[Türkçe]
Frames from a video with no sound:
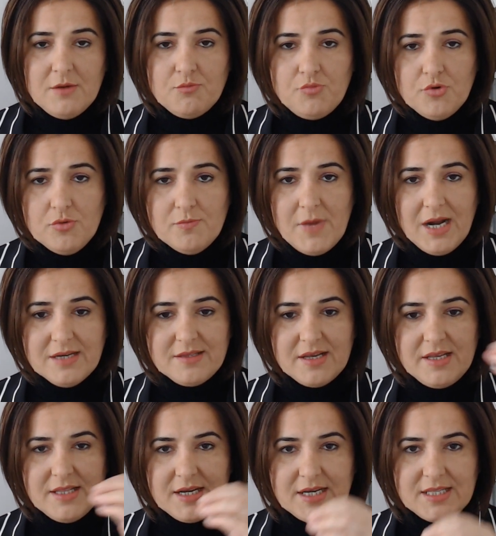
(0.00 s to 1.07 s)
Bu Mart
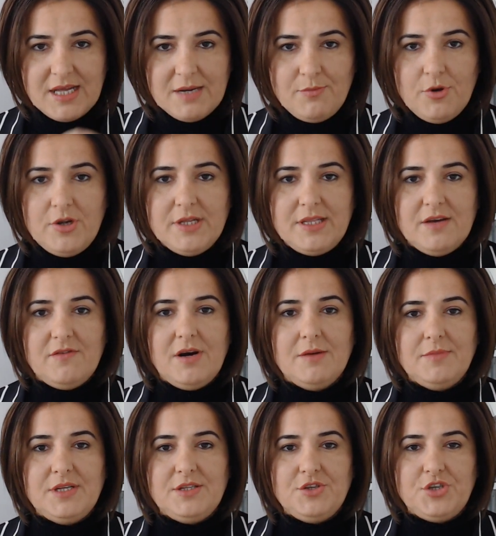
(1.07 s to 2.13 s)
ayına kadar böyle
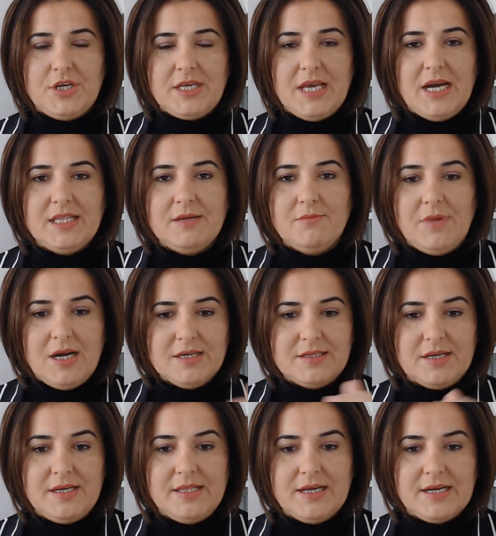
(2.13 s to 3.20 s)
devam edecek. Yani Mart
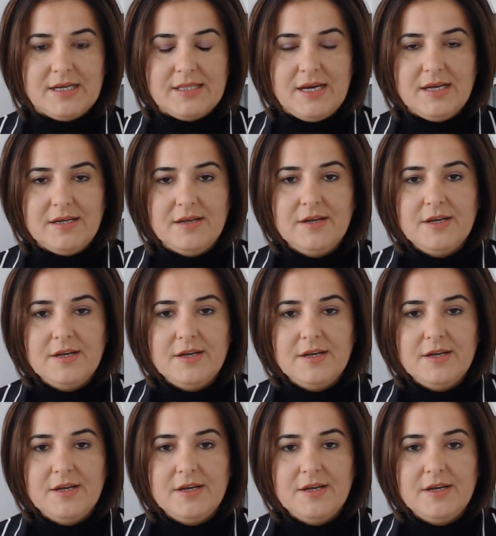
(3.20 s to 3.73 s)
ayına kadar